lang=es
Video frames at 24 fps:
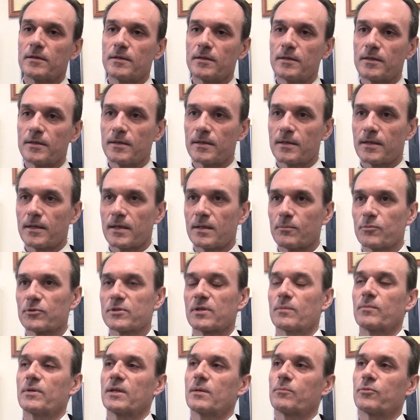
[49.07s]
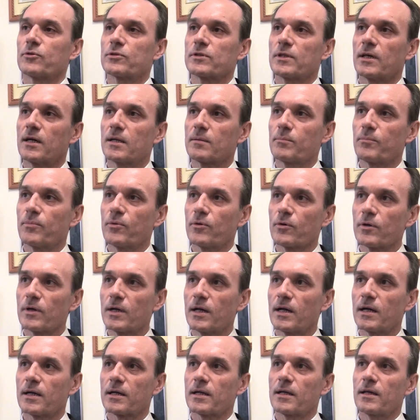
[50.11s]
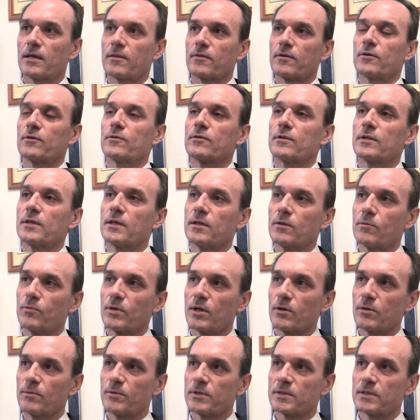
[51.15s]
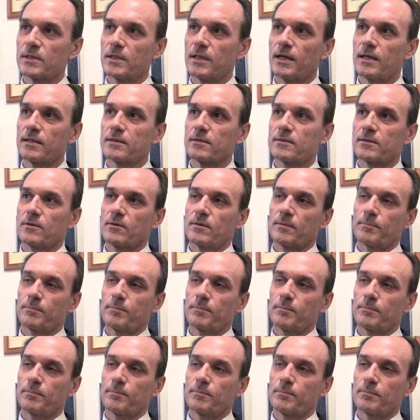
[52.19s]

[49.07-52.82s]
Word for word: y queremos también apostar por la creación de una universidad